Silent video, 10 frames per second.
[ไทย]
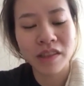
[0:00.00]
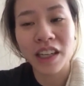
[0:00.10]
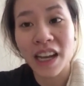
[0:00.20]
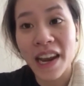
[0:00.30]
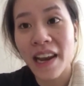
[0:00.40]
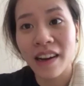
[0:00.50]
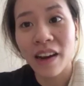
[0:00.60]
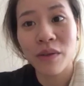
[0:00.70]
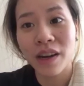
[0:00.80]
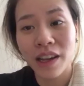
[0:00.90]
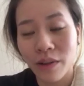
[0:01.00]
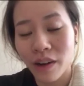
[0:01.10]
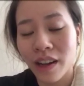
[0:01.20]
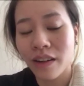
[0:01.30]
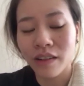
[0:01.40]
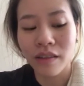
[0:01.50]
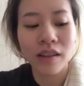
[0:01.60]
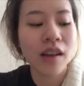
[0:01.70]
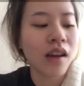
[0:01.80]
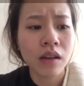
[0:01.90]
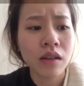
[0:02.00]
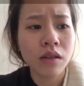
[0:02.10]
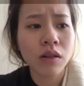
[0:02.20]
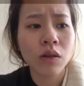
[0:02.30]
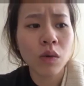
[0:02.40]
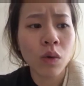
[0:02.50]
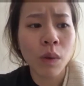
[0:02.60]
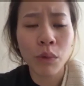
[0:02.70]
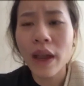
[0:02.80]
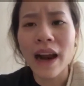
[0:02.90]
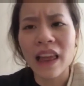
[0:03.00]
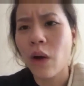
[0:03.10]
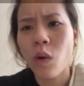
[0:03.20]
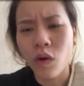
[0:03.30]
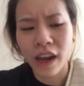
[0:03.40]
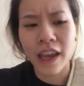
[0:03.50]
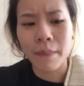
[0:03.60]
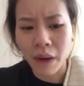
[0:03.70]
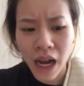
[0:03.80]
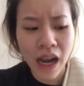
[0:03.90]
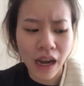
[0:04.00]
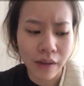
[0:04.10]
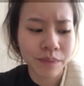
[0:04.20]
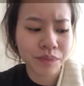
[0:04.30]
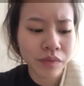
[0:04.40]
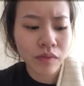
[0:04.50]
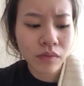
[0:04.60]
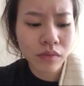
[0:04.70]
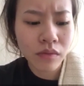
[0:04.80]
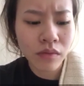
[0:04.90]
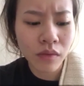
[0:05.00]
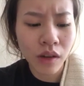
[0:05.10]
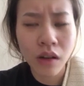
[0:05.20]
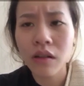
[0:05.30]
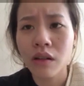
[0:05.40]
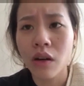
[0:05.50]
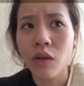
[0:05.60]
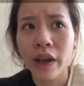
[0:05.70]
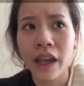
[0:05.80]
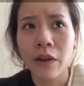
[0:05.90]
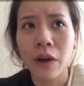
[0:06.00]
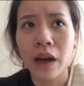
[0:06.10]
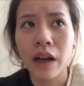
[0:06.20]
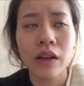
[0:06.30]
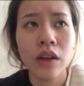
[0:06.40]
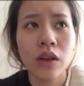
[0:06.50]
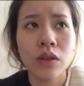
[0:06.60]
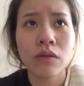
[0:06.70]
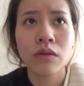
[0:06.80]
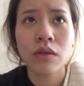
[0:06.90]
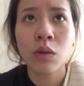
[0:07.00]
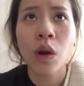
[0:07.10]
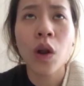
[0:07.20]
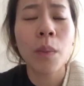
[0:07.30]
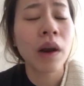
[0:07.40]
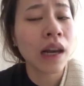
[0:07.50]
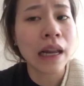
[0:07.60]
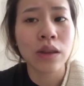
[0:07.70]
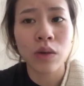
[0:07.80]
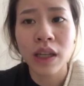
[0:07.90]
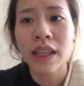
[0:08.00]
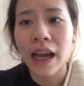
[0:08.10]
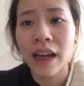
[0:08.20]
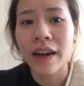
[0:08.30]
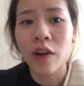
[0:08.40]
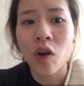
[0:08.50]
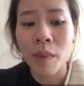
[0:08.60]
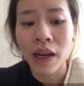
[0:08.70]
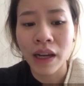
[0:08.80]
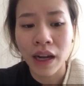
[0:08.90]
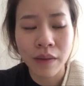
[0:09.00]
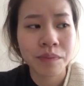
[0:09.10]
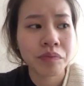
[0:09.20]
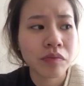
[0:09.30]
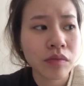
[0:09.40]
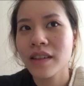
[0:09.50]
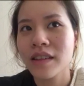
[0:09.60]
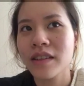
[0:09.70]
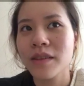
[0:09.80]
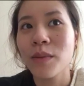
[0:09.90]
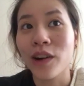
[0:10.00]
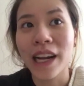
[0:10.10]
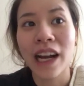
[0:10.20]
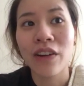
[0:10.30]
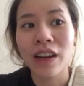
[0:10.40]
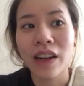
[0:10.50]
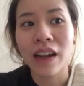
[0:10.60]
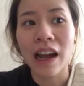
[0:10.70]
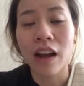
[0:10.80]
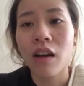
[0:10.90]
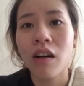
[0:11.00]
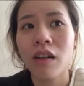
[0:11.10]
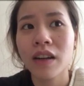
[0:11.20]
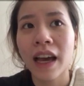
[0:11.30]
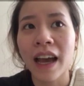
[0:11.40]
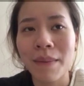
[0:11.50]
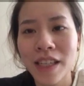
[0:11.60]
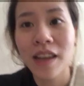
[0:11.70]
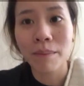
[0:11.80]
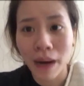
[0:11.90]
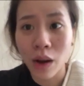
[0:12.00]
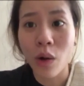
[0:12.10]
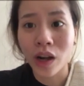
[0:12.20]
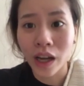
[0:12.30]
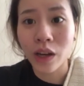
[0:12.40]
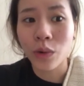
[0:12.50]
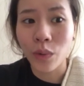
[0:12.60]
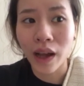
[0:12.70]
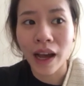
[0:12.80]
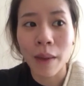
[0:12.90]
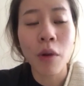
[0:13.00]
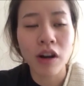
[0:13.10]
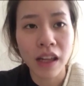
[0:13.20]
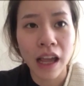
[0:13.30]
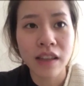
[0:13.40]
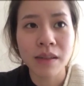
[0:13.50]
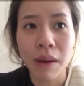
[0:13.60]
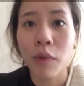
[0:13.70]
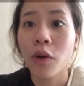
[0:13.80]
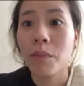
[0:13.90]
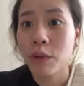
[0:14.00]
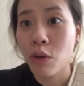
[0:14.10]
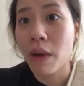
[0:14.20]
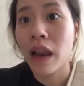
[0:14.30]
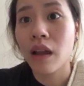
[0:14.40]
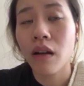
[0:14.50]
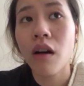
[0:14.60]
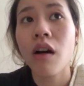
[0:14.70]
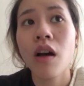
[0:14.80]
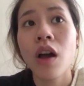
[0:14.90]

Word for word: ยืนยันได้เลยนะว่าดีกว่าแน่นอนคือรวมทุกอย่างแล้วโอเคมากโอเคกว่าตัวรองพื้นหลายๆตัวที่ตักเคยลองมาเลยนะคือบอกได้เท่านี้นะคะก็ถ้าใครไม่เชื่อไปลองกันดูนะคะเหมาะทั้งสำหรับคนผิวมันแล้วก็